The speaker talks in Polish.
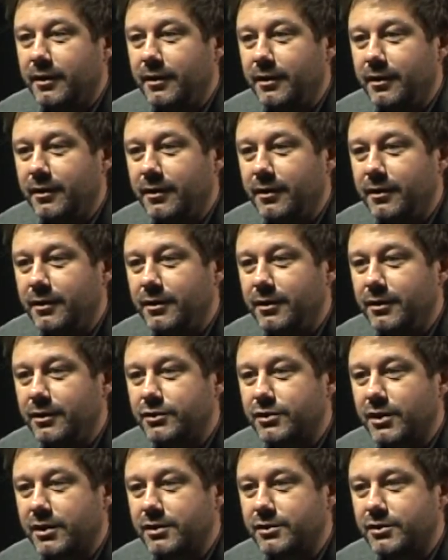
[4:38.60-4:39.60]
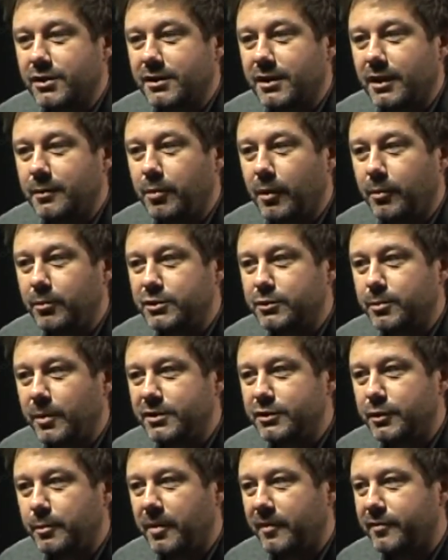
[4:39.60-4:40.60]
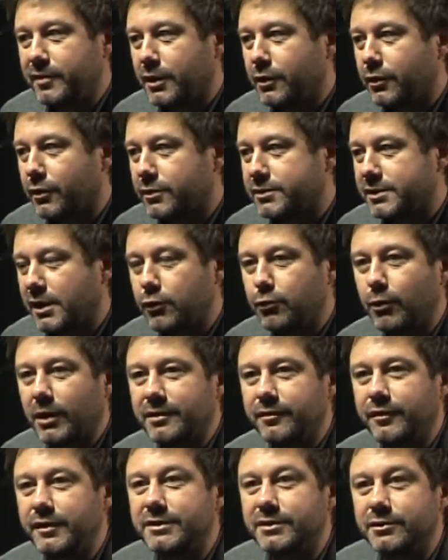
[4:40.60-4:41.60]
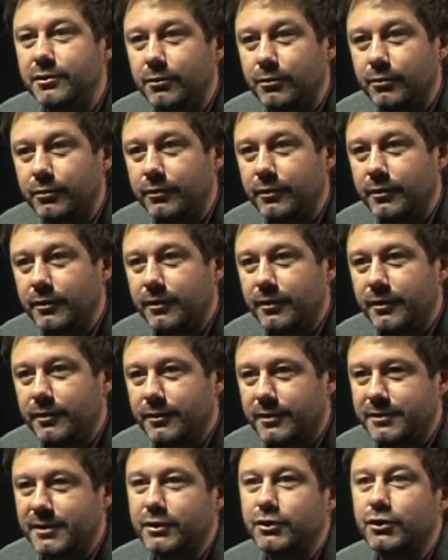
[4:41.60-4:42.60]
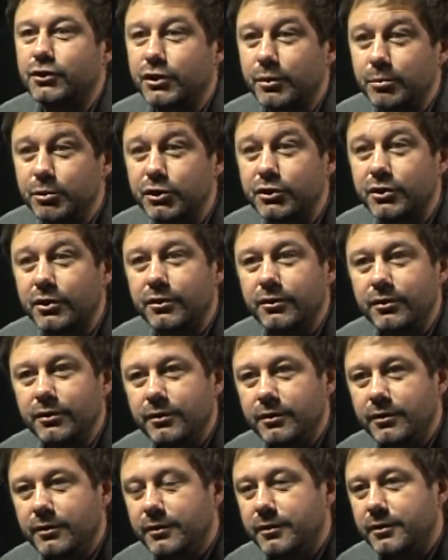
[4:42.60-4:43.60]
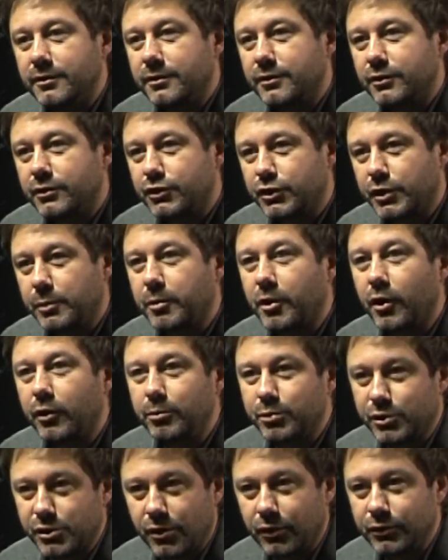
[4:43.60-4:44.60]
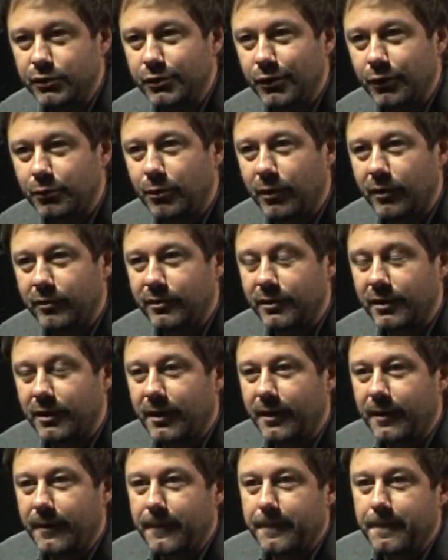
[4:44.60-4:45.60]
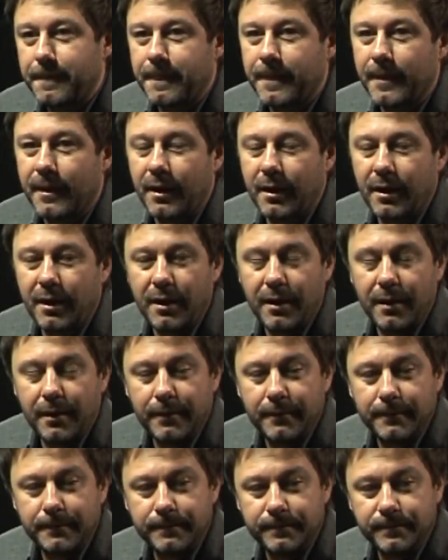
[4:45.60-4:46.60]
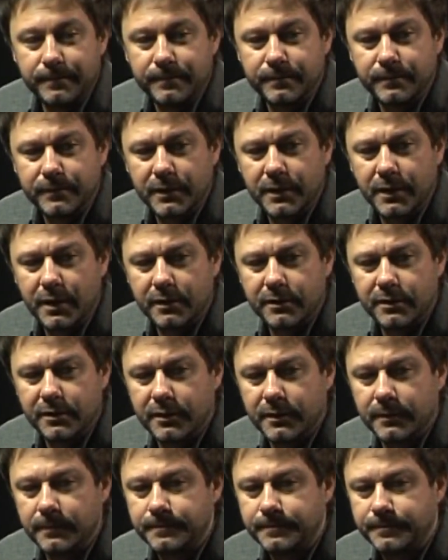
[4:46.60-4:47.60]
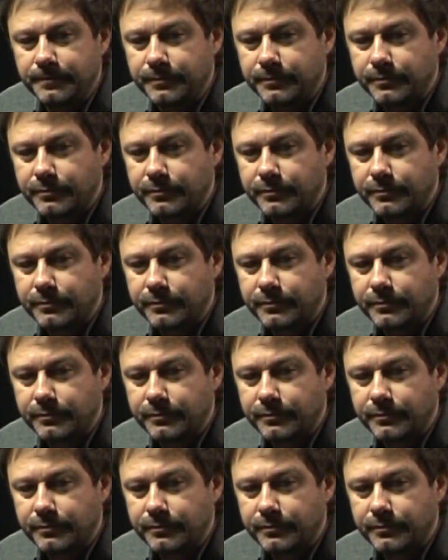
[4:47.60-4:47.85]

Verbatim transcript: I, i, i że, że ten pomysł będzie pewnego rodzaju łatwizną. To znaczy czymś, co szybko im przychodzi do głowy. A mm, kiedy